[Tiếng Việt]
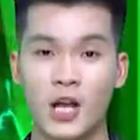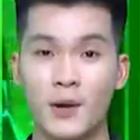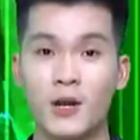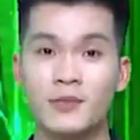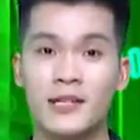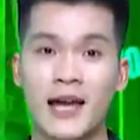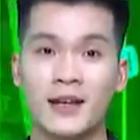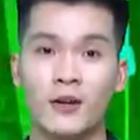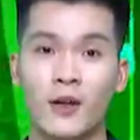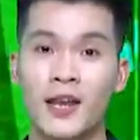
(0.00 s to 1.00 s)
Nhóm bất động
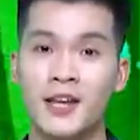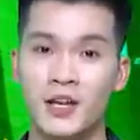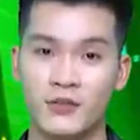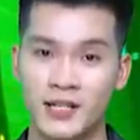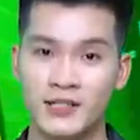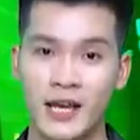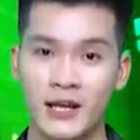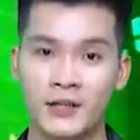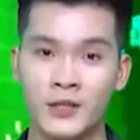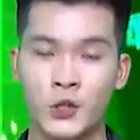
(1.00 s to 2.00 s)
sản lấy lên nhiều sắc
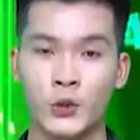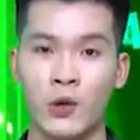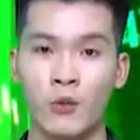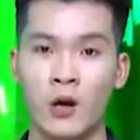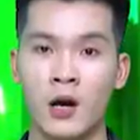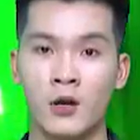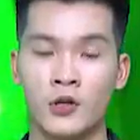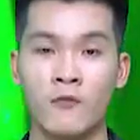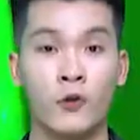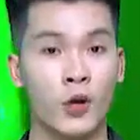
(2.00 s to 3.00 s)
xanh, chủ yếu
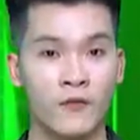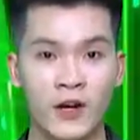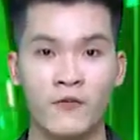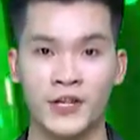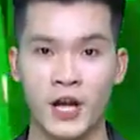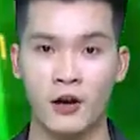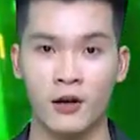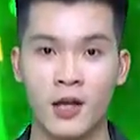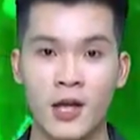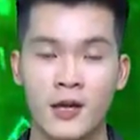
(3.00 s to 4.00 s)
ở nhóm vốn hóa vừa và nhỏ.